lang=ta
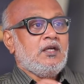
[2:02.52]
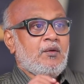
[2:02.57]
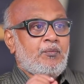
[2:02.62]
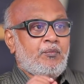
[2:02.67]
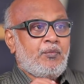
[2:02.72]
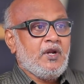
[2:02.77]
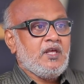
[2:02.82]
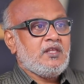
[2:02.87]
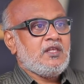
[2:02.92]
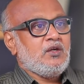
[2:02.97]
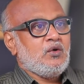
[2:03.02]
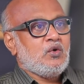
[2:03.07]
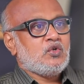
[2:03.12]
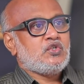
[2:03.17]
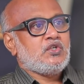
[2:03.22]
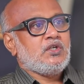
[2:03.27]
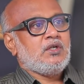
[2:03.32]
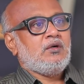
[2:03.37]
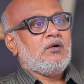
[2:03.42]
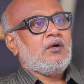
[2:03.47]
எப்படி இதை
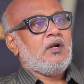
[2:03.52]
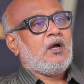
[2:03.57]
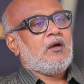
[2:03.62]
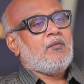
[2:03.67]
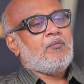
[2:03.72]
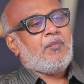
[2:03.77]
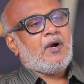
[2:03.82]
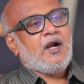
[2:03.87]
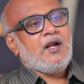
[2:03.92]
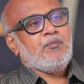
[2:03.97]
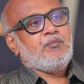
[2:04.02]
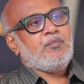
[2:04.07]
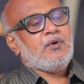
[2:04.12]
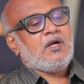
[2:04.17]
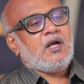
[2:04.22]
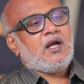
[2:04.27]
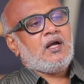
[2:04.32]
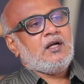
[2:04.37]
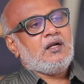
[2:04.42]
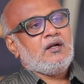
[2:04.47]
யோசிக்கணும்னா
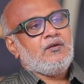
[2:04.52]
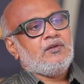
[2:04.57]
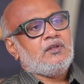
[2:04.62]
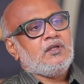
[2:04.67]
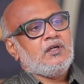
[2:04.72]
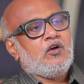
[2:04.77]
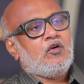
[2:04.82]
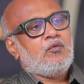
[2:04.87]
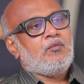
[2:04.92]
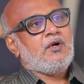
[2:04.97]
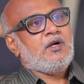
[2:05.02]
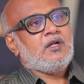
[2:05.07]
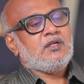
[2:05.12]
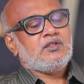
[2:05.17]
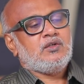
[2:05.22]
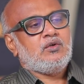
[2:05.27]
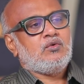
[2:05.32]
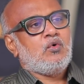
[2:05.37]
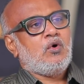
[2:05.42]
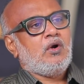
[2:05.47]
படிப்புக்காக நீ வந்து கவர்மெண்ட்
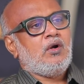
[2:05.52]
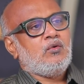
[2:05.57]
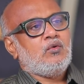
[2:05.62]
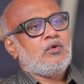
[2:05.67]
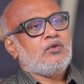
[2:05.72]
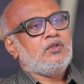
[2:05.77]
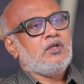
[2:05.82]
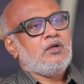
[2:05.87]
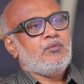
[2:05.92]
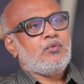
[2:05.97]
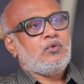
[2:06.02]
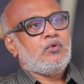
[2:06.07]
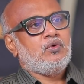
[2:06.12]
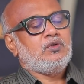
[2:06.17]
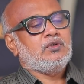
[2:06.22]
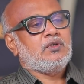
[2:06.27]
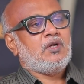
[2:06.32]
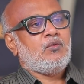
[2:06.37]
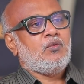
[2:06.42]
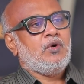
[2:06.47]
கோர்ட் ஒரு தீர்ப்பு
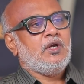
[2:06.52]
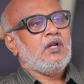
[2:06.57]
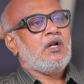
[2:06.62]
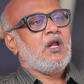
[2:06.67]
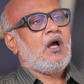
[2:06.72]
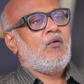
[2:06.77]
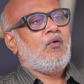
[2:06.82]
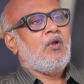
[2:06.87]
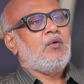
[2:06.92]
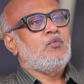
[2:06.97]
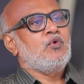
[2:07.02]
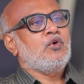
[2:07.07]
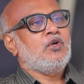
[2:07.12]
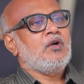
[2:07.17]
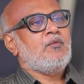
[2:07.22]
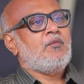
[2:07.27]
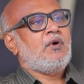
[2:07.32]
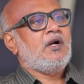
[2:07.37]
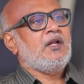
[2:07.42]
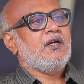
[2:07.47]
கொடுக்குதுன்னா உனக்கு என்ன அவ்வளவு
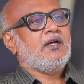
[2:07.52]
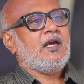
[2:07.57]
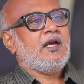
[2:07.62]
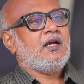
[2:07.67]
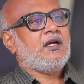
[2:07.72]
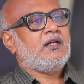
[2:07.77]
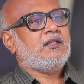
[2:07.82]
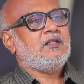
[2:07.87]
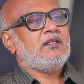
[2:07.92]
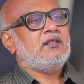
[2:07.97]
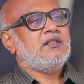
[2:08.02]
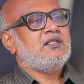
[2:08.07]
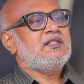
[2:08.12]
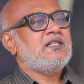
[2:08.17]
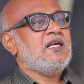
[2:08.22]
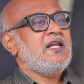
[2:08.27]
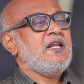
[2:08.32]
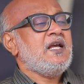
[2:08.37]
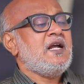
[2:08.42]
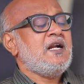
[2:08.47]
முக்கியமானு கேட்கறது
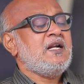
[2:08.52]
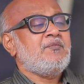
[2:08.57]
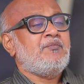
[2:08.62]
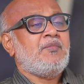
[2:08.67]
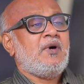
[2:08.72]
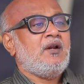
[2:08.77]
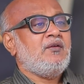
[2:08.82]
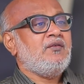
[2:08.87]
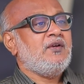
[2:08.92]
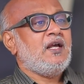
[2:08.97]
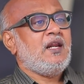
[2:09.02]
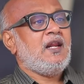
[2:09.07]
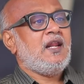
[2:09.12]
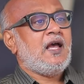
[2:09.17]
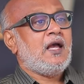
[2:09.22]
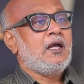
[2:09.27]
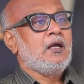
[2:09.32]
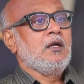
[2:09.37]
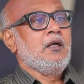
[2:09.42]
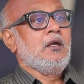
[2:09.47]
சரியான பார்வை
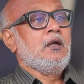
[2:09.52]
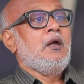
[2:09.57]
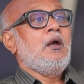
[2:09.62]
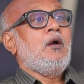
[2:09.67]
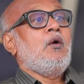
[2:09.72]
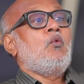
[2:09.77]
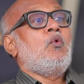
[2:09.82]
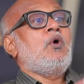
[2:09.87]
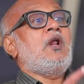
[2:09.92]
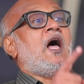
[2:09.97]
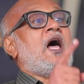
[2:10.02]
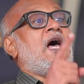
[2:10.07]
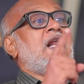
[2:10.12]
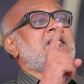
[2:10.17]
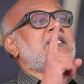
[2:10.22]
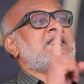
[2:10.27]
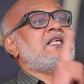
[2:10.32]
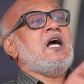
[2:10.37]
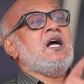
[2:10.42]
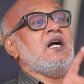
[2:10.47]
அல்ல ஒரு
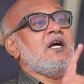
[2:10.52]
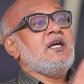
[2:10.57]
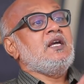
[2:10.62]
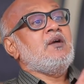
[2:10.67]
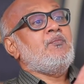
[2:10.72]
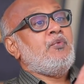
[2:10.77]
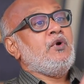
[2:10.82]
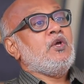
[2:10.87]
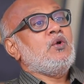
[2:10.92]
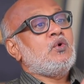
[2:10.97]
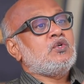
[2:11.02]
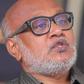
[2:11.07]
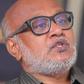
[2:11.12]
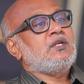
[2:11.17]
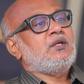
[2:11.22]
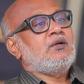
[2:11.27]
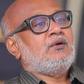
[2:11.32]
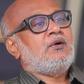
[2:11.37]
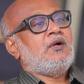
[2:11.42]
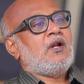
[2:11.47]
அரசாங்கம் எப்படி
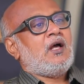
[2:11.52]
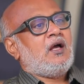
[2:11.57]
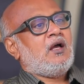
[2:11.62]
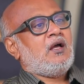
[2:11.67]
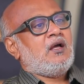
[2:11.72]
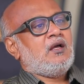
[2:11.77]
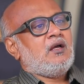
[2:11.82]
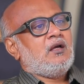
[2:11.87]
யோசிக்கணும்னா